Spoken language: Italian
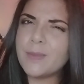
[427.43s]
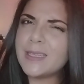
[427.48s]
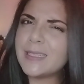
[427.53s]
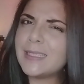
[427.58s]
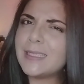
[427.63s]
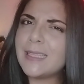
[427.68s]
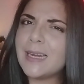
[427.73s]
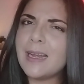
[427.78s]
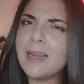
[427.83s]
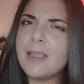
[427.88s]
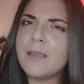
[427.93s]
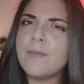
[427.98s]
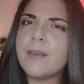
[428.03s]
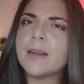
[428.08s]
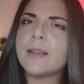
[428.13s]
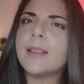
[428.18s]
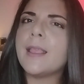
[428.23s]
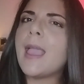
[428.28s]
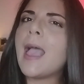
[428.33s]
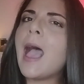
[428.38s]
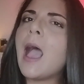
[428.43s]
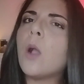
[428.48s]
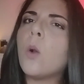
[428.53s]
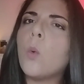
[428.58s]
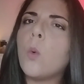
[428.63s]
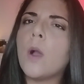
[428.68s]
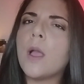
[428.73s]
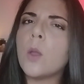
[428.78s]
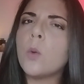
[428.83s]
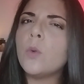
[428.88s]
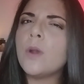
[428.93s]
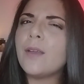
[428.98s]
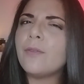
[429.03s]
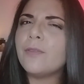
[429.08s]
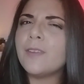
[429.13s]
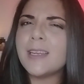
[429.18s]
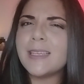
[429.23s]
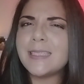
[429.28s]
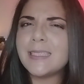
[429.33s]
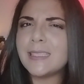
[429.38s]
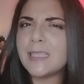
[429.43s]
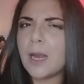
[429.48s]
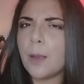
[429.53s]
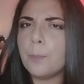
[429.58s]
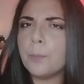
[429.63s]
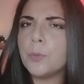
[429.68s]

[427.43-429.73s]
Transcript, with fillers: piastrelle verde acqua e una finestra